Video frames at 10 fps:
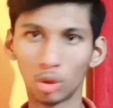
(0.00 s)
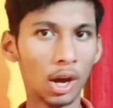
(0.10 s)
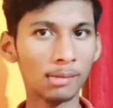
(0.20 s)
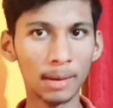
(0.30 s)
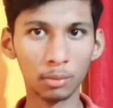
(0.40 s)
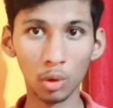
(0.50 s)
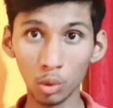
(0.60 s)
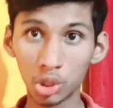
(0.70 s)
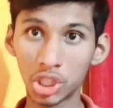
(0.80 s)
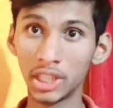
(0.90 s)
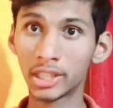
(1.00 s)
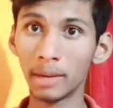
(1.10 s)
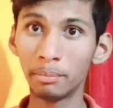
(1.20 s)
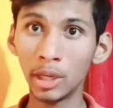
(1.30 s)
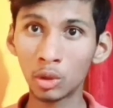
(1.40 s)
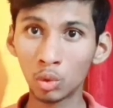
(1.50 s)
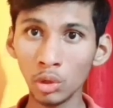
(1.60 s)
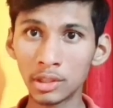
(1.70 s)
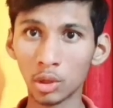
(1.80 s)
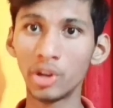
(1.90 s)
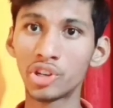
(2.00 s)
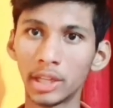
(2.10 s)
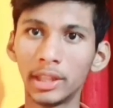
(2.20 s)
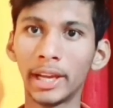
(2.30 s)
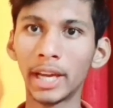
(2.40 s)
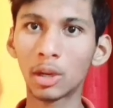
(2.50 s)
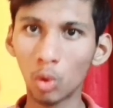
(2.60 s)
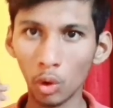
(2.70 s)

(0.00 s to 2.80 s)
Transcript: तो हम आपको उस चीज़ का बिल्कुल सॉल्यूशन देंगे